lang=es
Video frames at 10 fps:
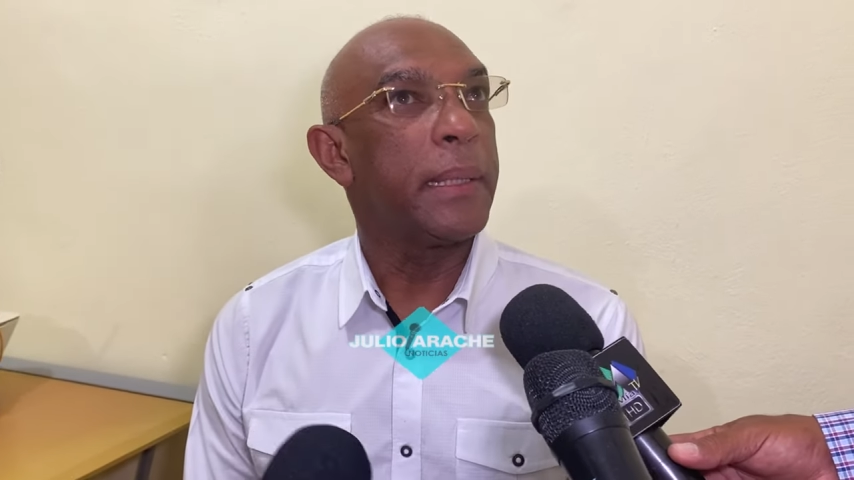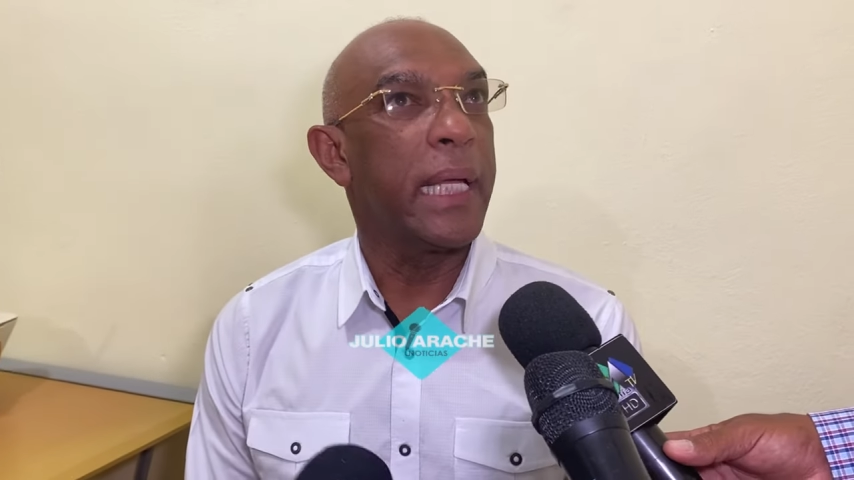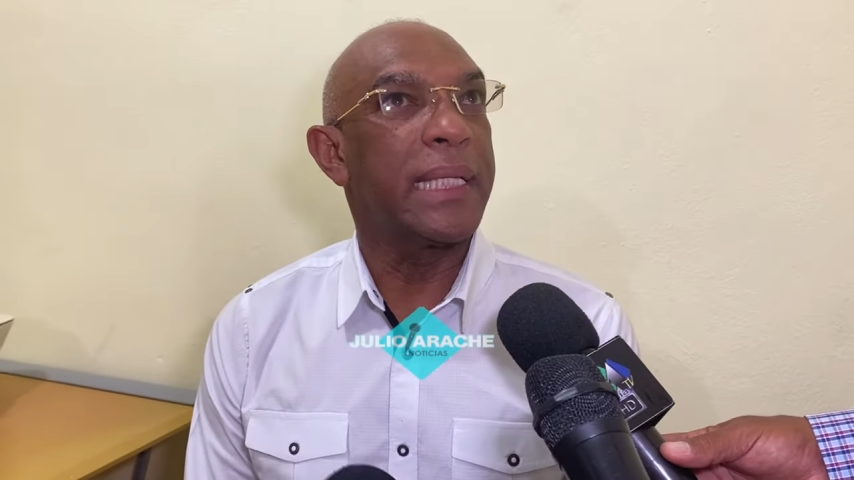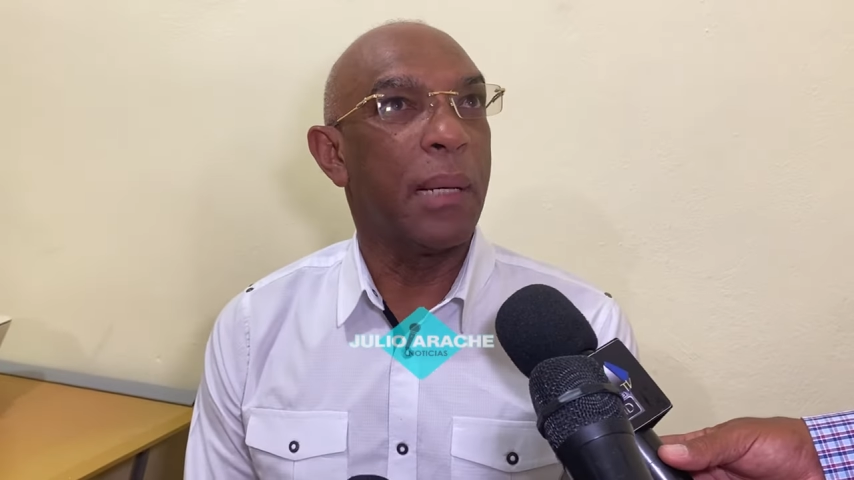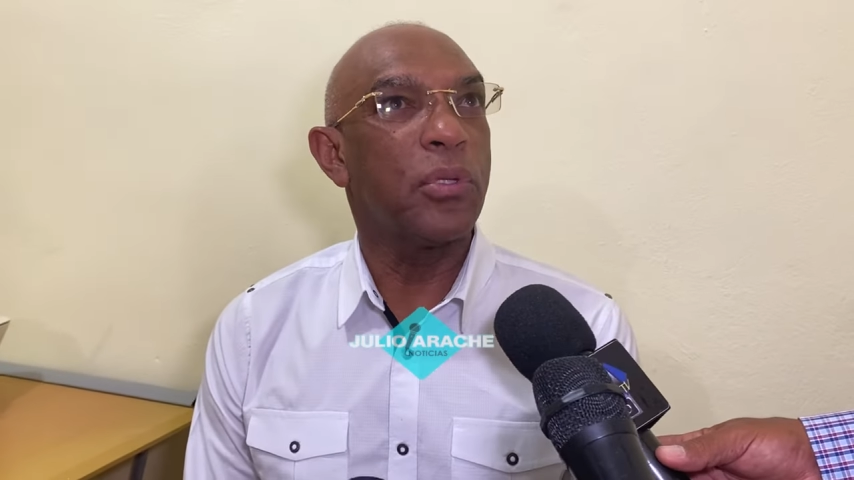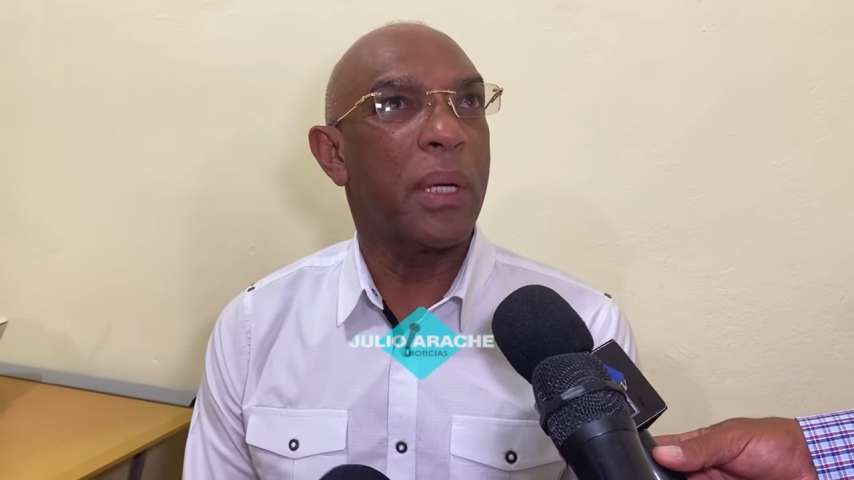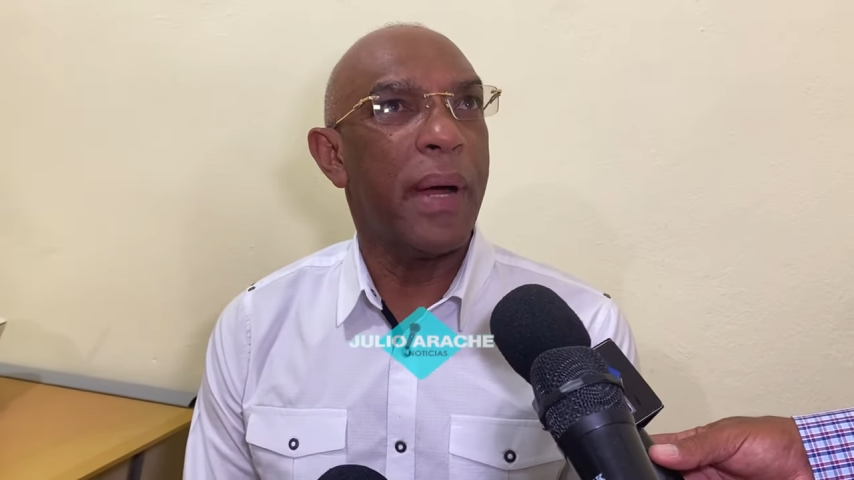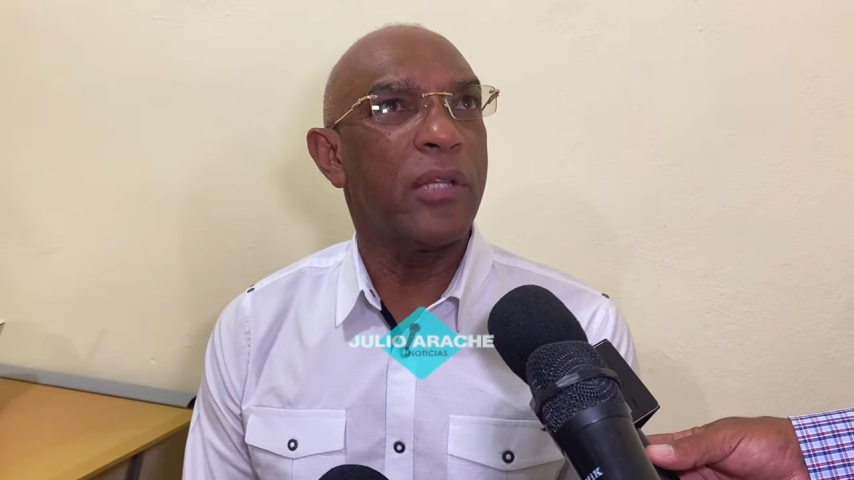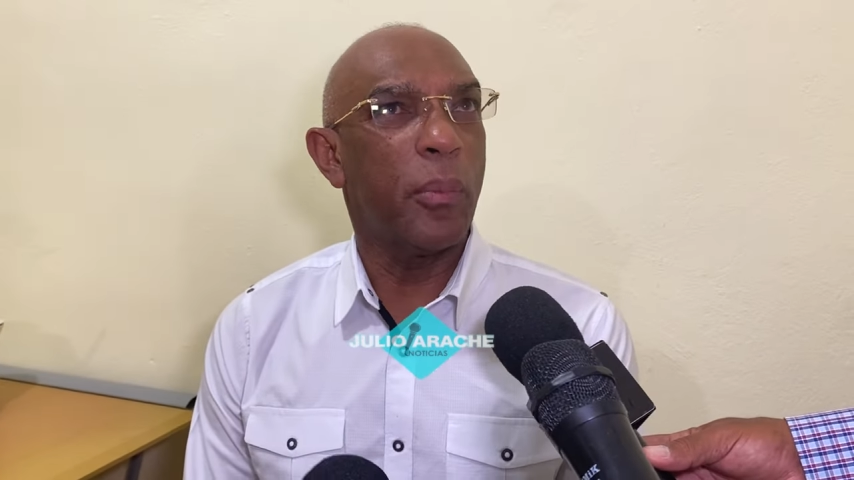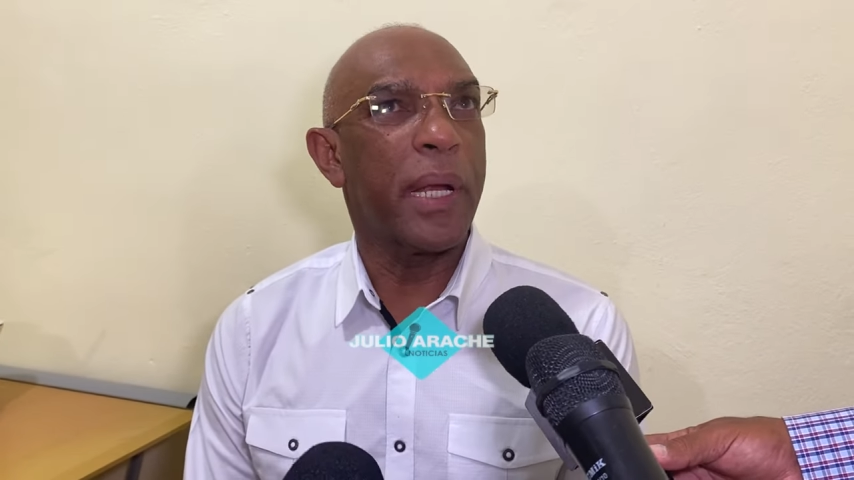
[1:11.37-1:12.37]
Estamos
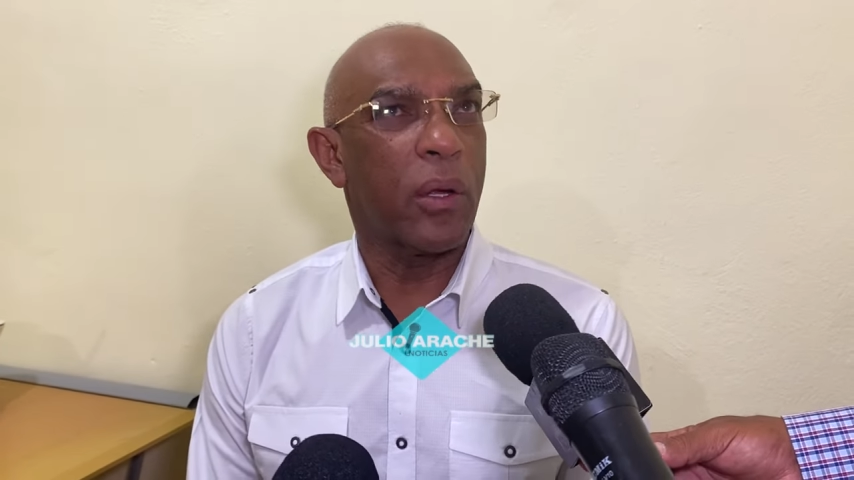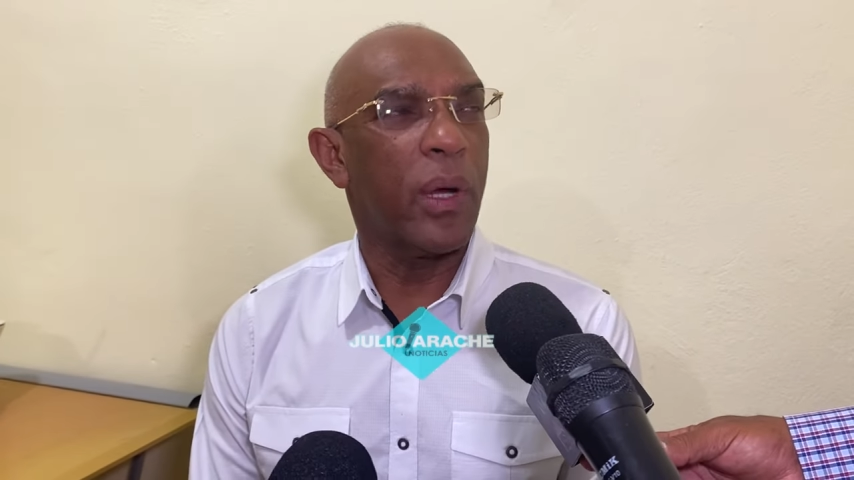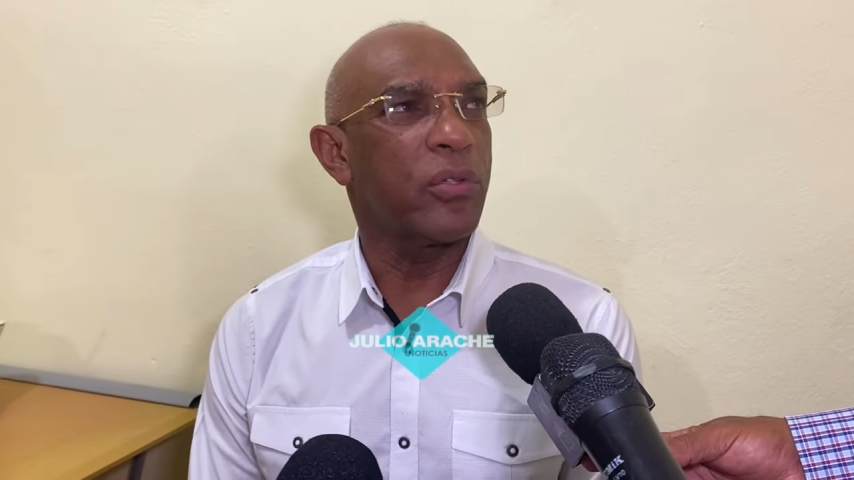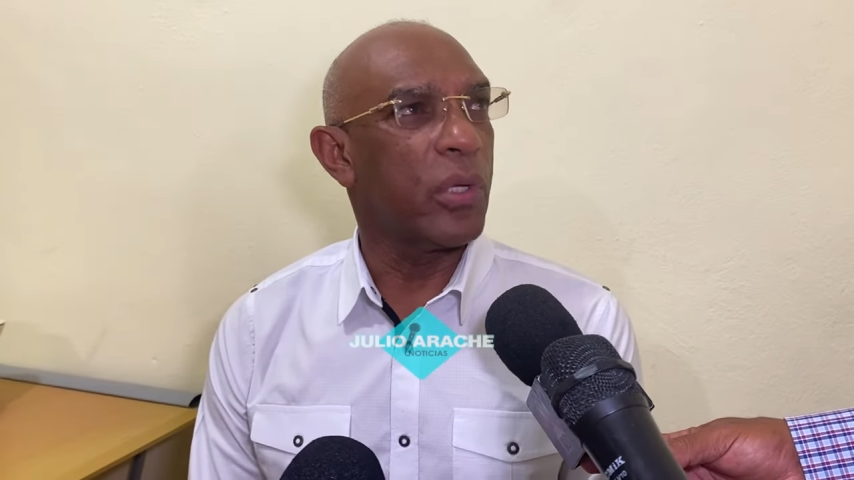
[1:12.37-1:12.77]
trabajando para cuatro